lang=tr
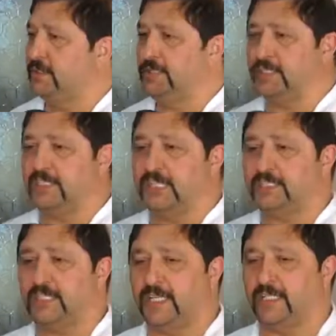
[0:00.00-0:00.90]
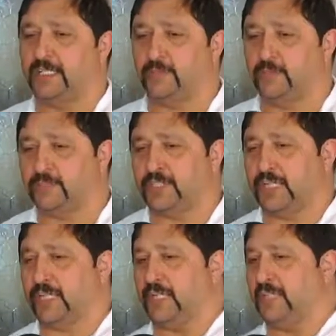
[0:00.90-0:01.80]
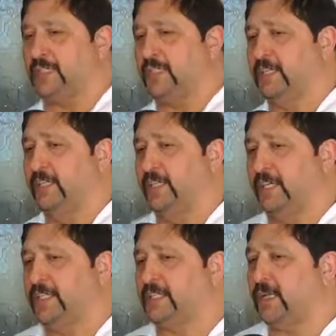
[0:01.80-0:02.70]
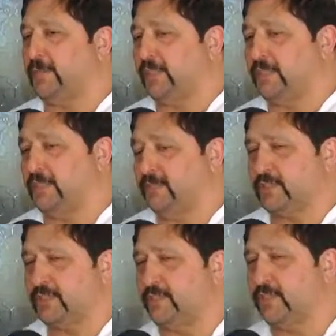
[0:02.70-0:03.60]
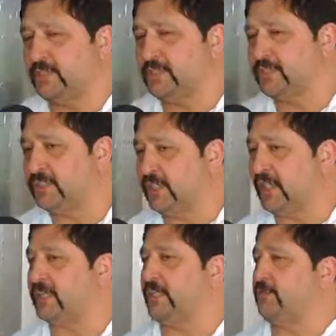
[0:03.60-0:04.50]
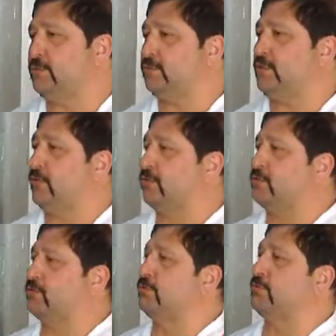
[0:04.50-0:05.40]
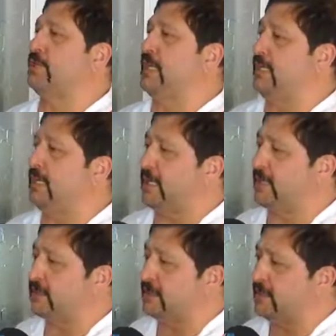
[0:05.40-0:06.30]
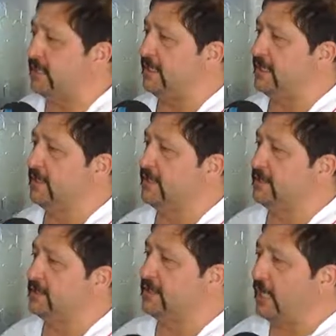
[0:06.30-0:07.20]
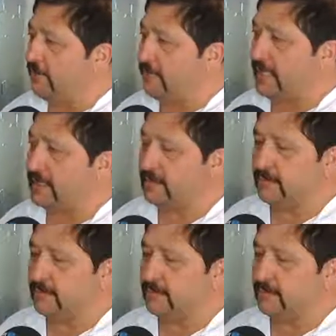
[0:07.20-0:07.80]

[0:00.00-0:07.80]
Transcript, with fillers: Geçen seneden bu seneye kadar hesap ettiğimiz zaman girdilerde yüzde otuz, yüzde elli arasında zam var.